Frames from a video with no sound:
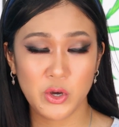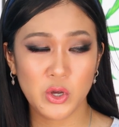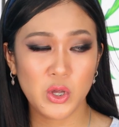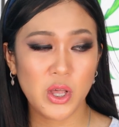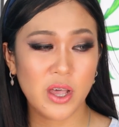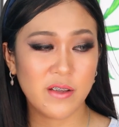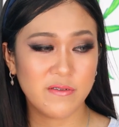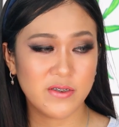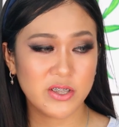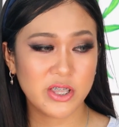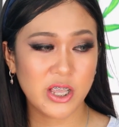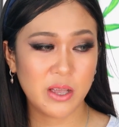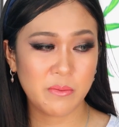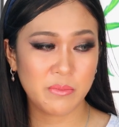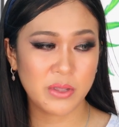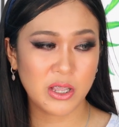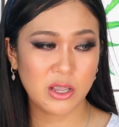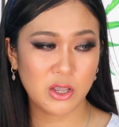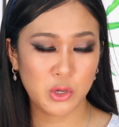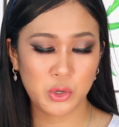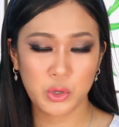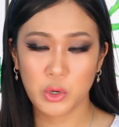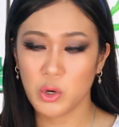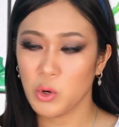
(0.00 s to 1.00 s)
mo every time
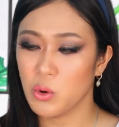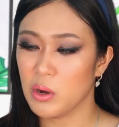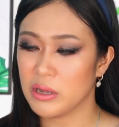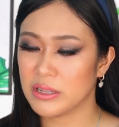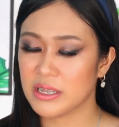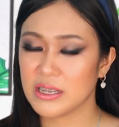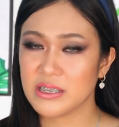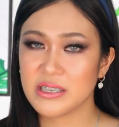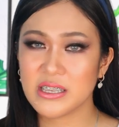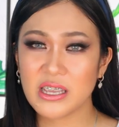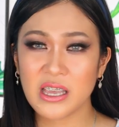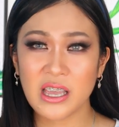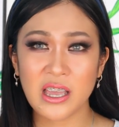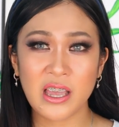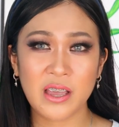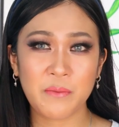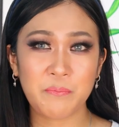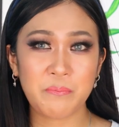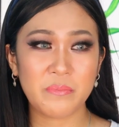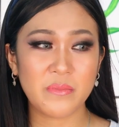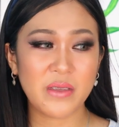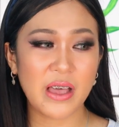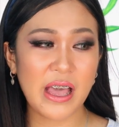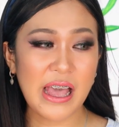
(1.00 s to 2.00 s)
that you go on.
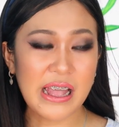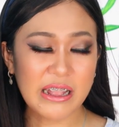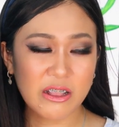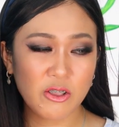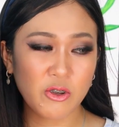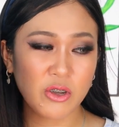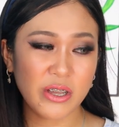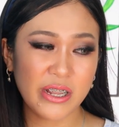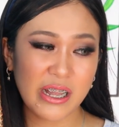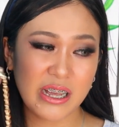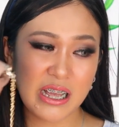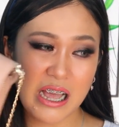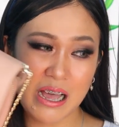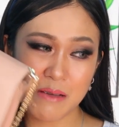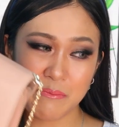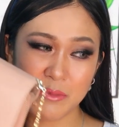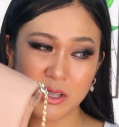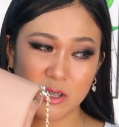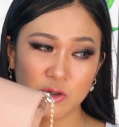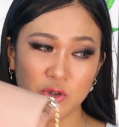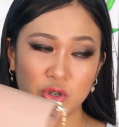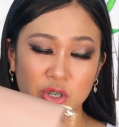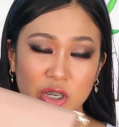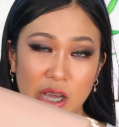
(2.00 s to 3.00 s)
Kasi eto,
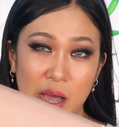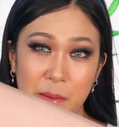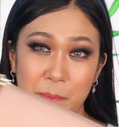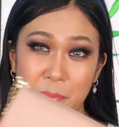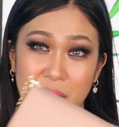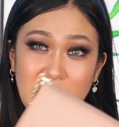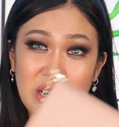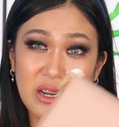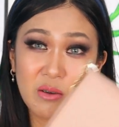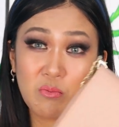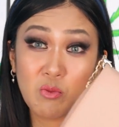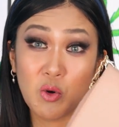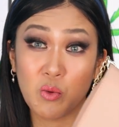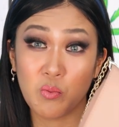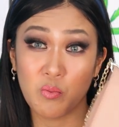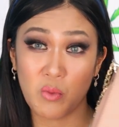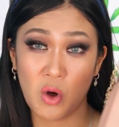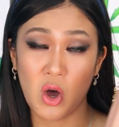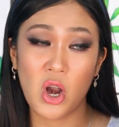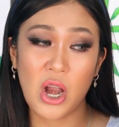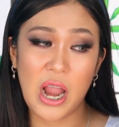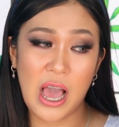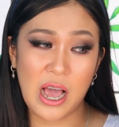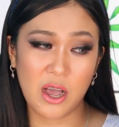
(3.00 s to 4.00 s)
ginagamit ko siya pag
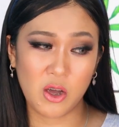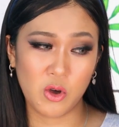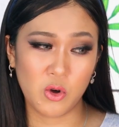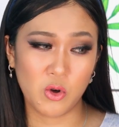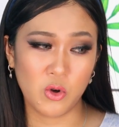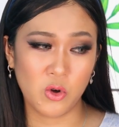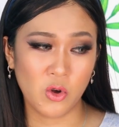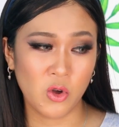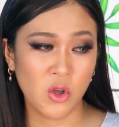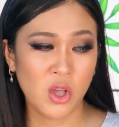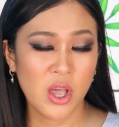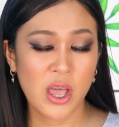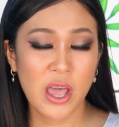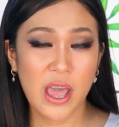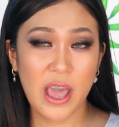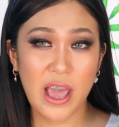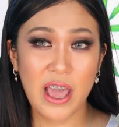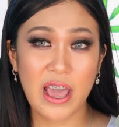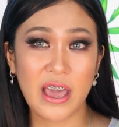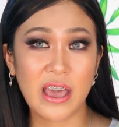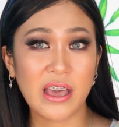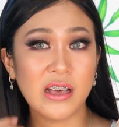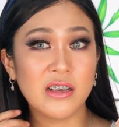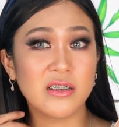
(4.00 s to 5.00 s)
nagmo-mall ako.
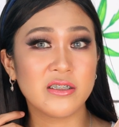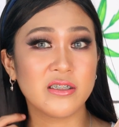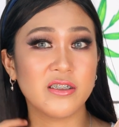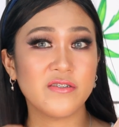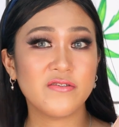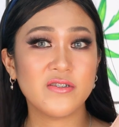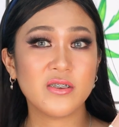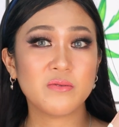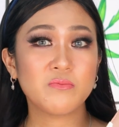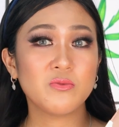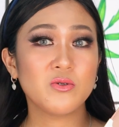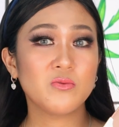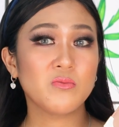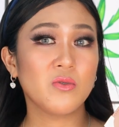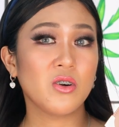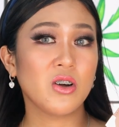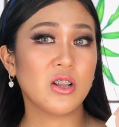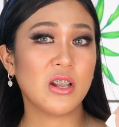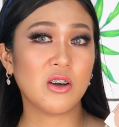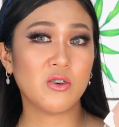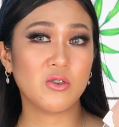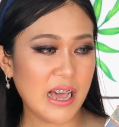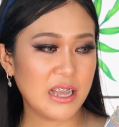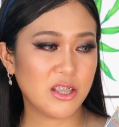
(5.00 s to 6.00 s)
And if nagmumall
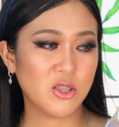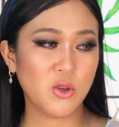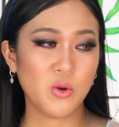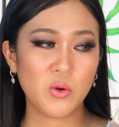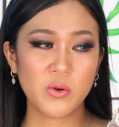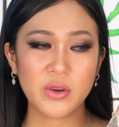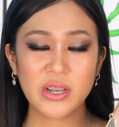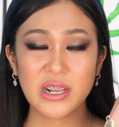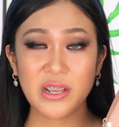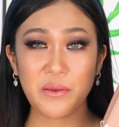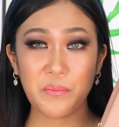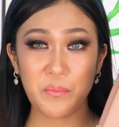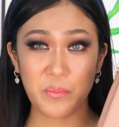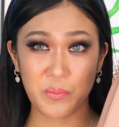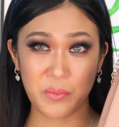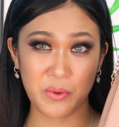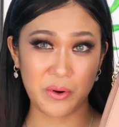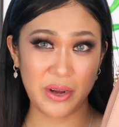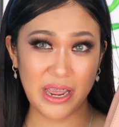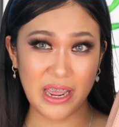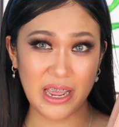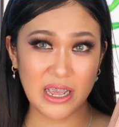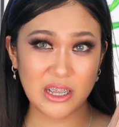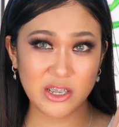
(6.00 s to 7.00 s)
I don't really
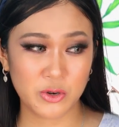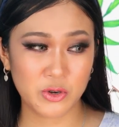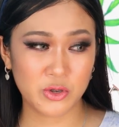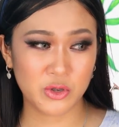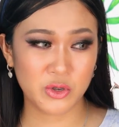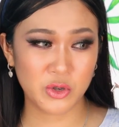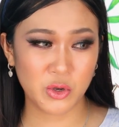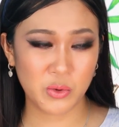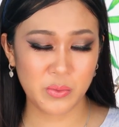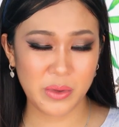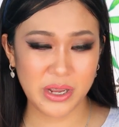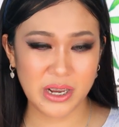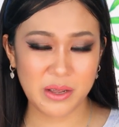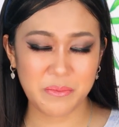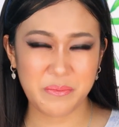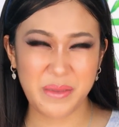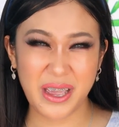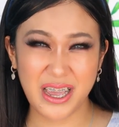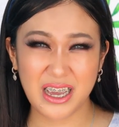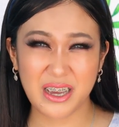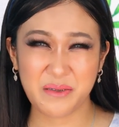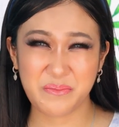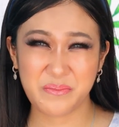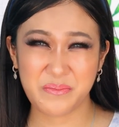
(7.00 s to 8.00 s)
bring or so many
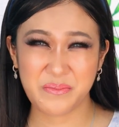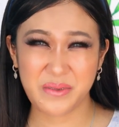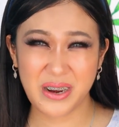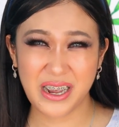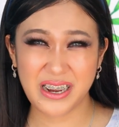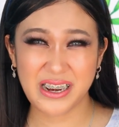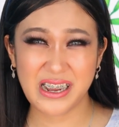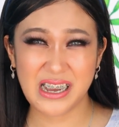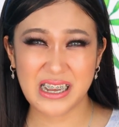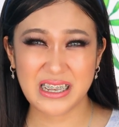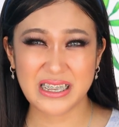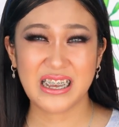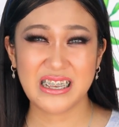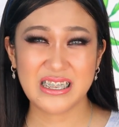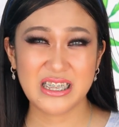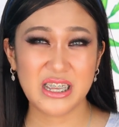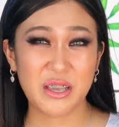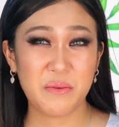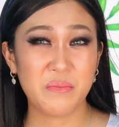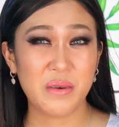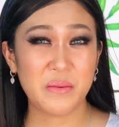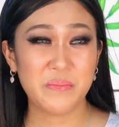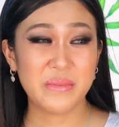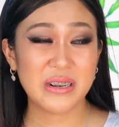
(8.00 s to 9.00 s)
makeup products
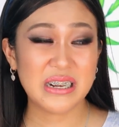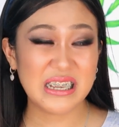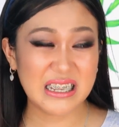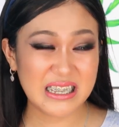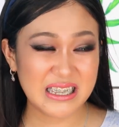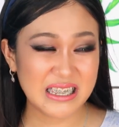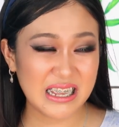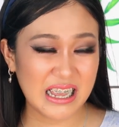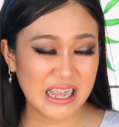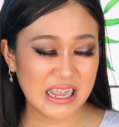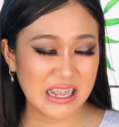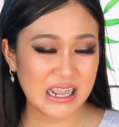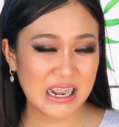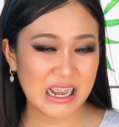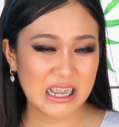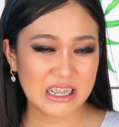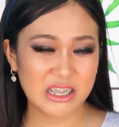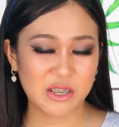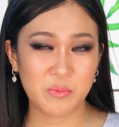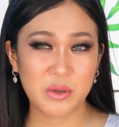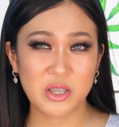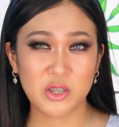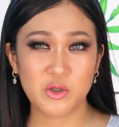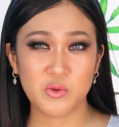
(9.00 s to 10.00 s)
kasi mabilisan
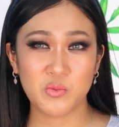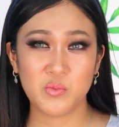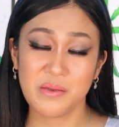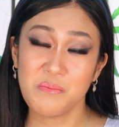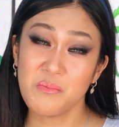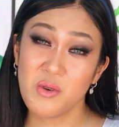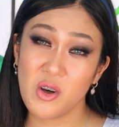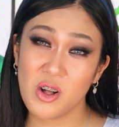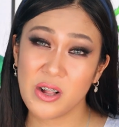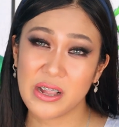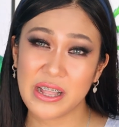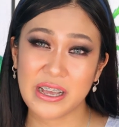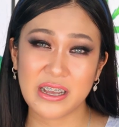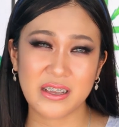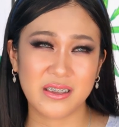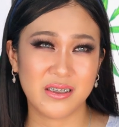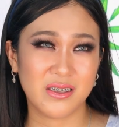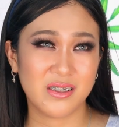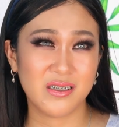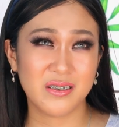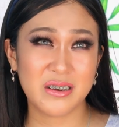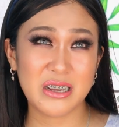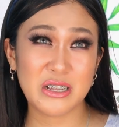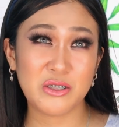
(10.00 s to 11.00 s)
lang naman yung sa mall. Like,
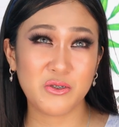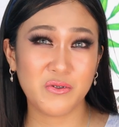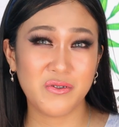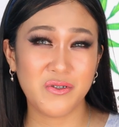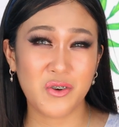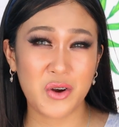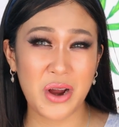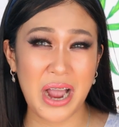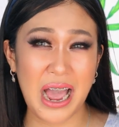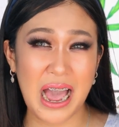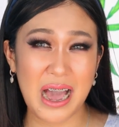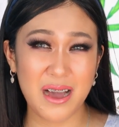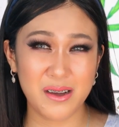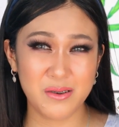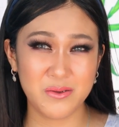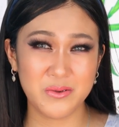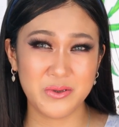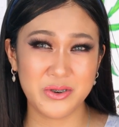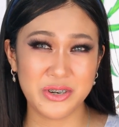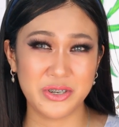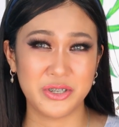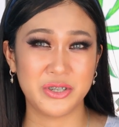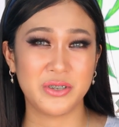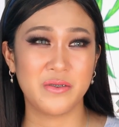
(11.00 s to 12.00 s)
3 to 4
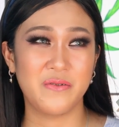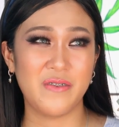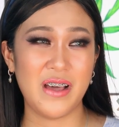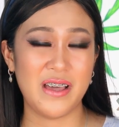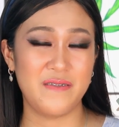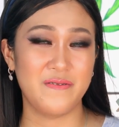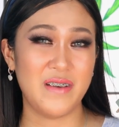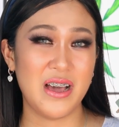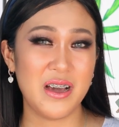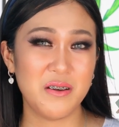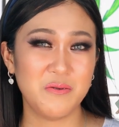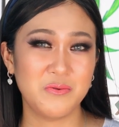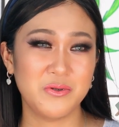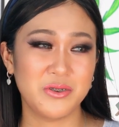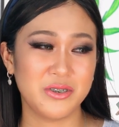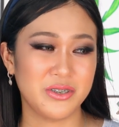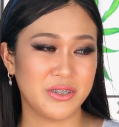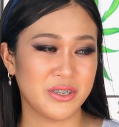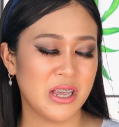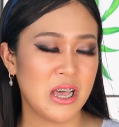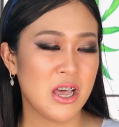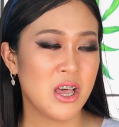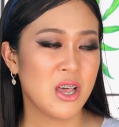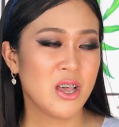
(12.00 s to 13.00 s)
hours, 5
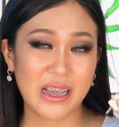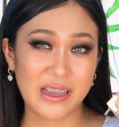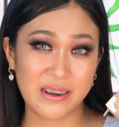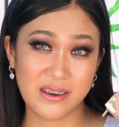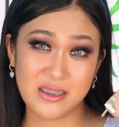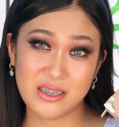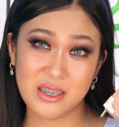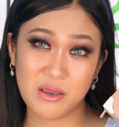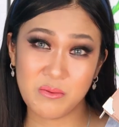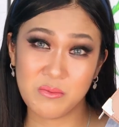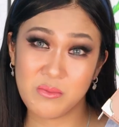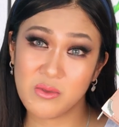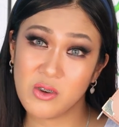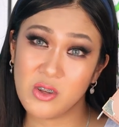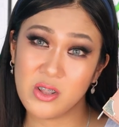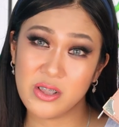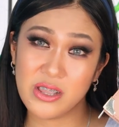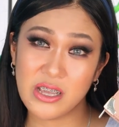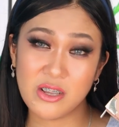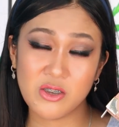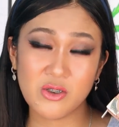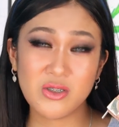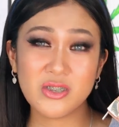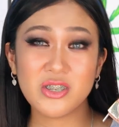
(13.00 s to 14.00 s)
hours ka na sa mall,
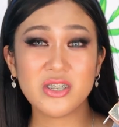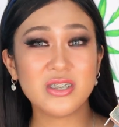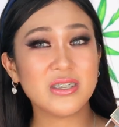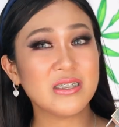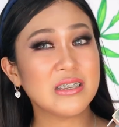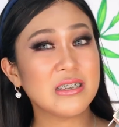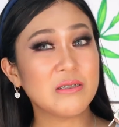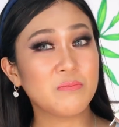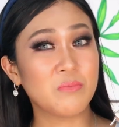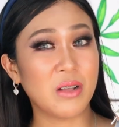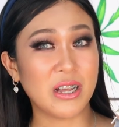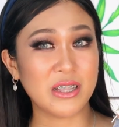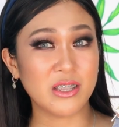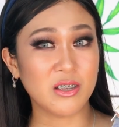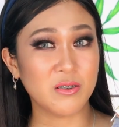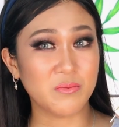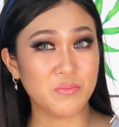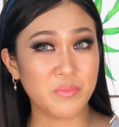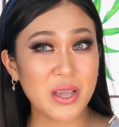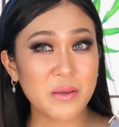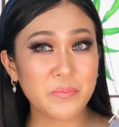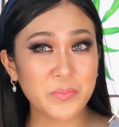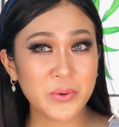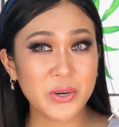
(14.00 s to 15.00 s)
then you just need
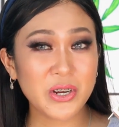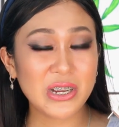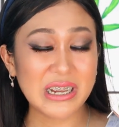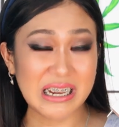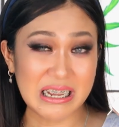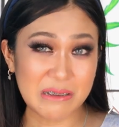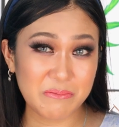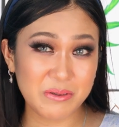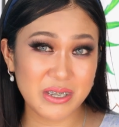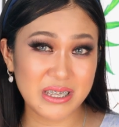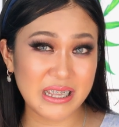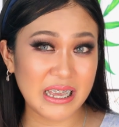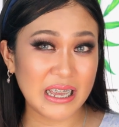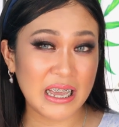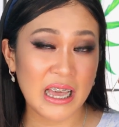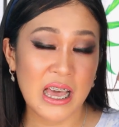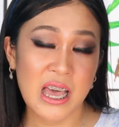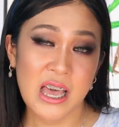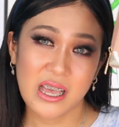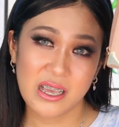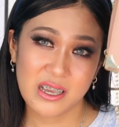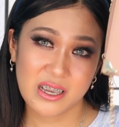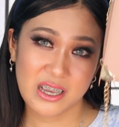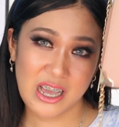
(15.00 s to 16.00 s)
blotting paper, lipstick,
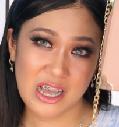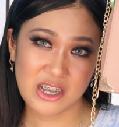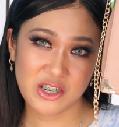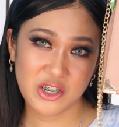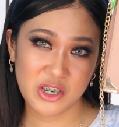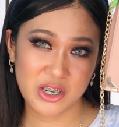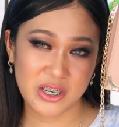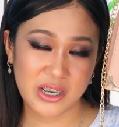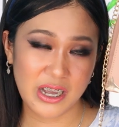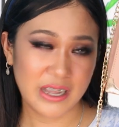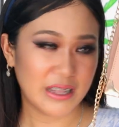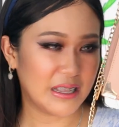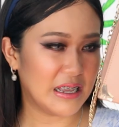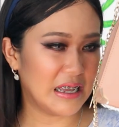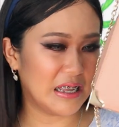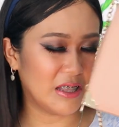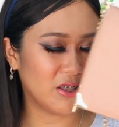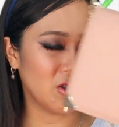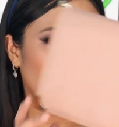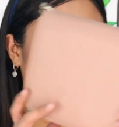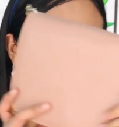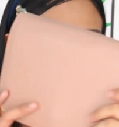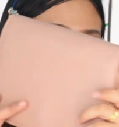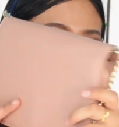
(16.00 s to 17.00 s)
kasha siya
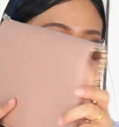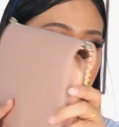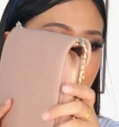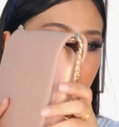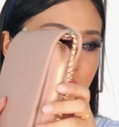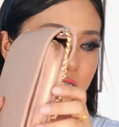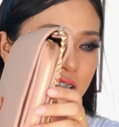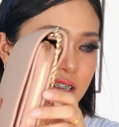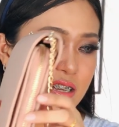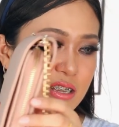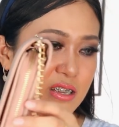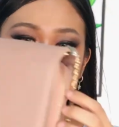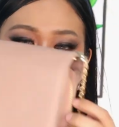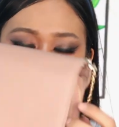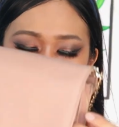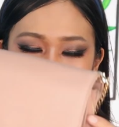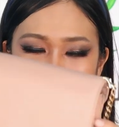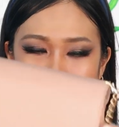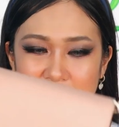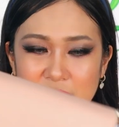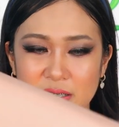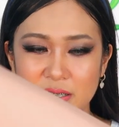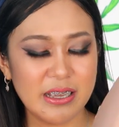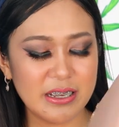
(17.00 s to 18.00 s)
dito. And very
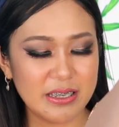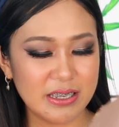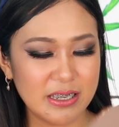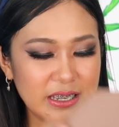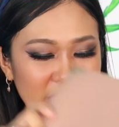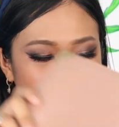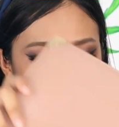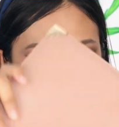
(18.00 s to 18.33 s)
nipis. This